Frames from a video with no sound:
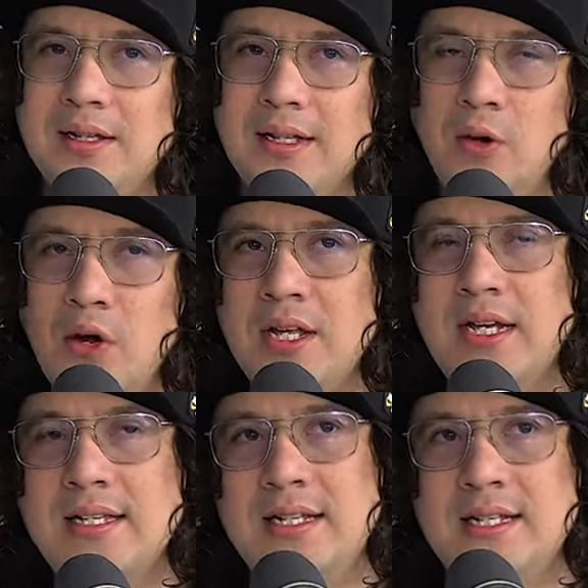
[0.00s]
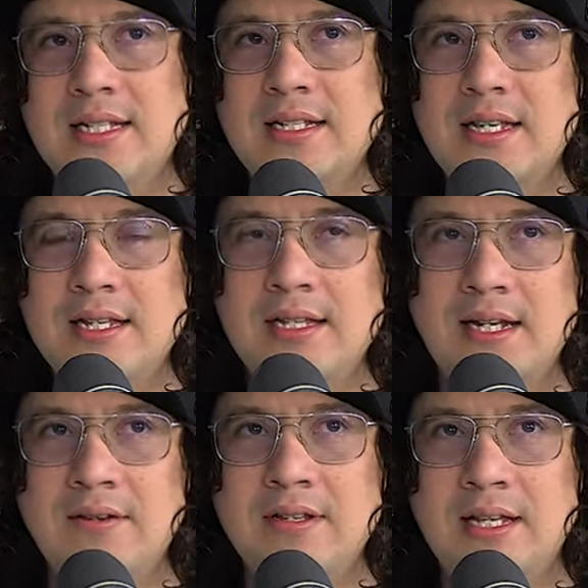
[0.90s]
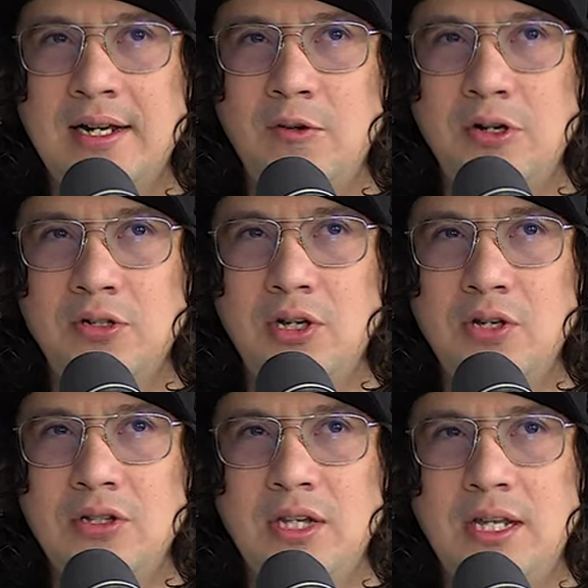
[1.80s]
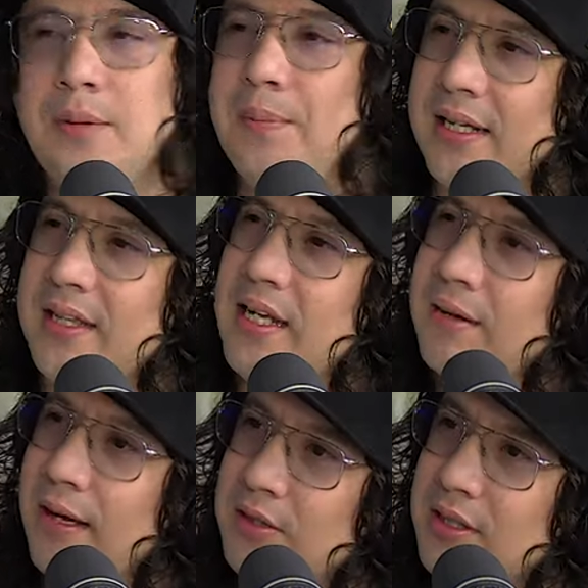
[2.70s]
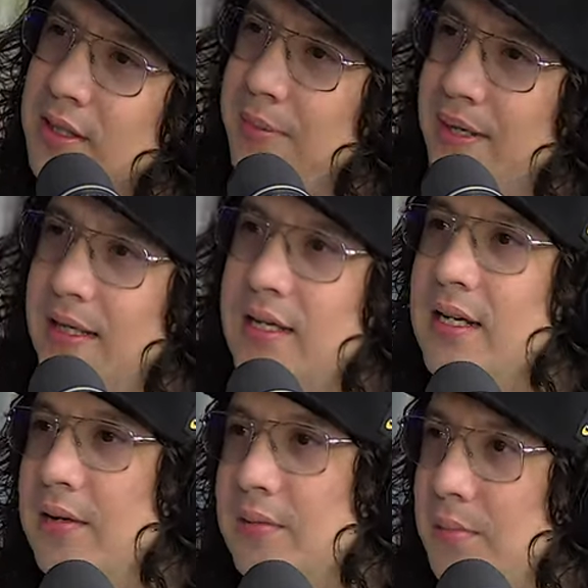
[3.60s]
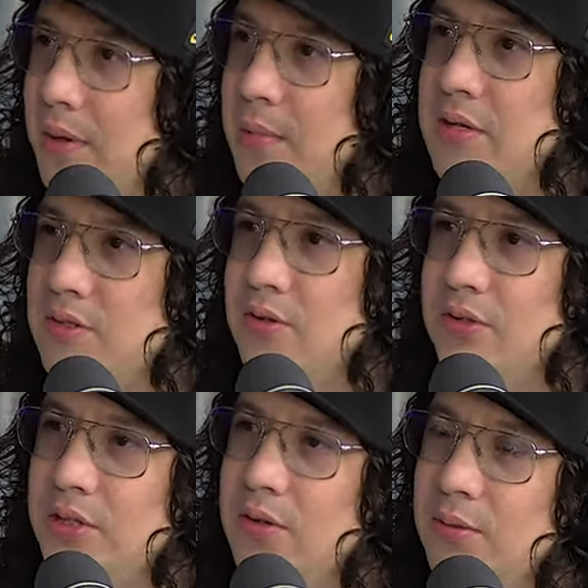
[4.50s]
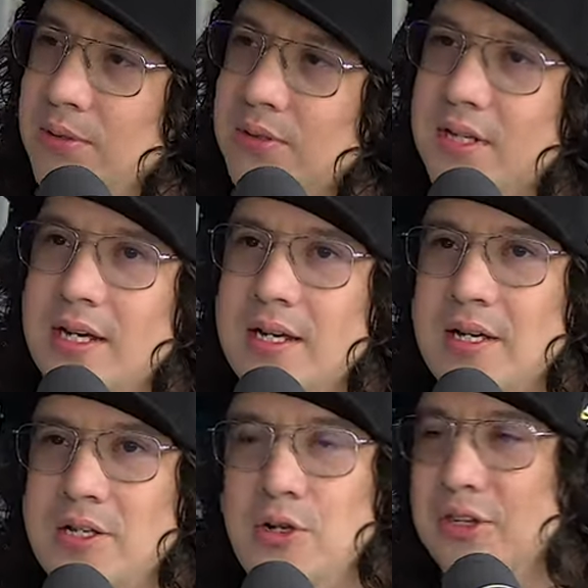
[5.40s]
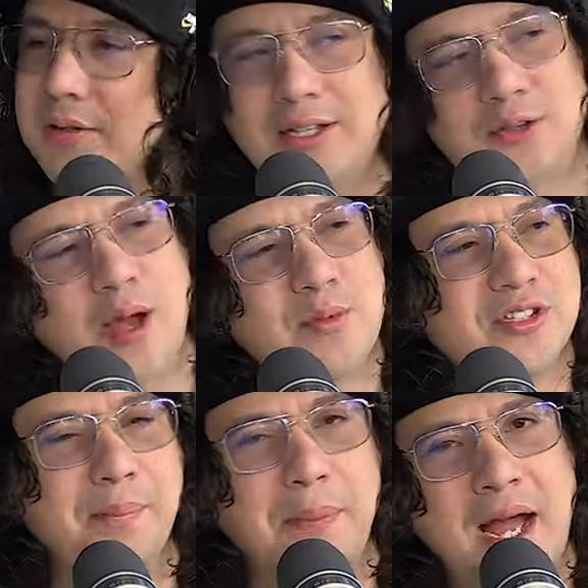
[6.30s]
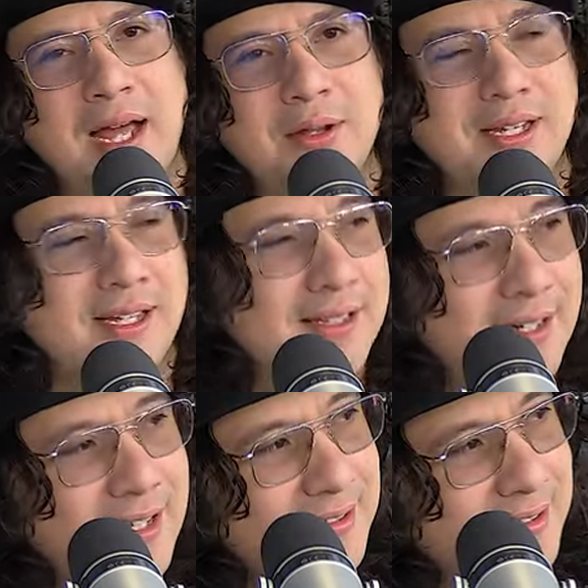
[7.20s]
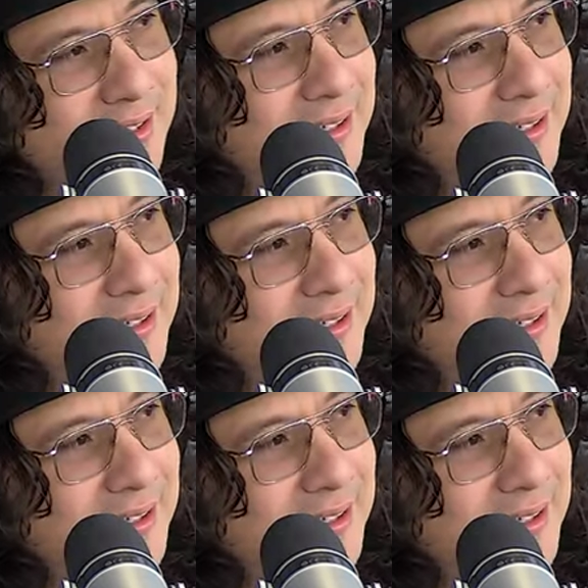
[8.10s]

luego de que saliste de esa entrevista, recuerdo que yo te dije, espérate ahí, va. Yo te dije, espérate ahí, que vamos a hacer un mm. contenido con vos. Yo te vi todo amosepado ahí, triste.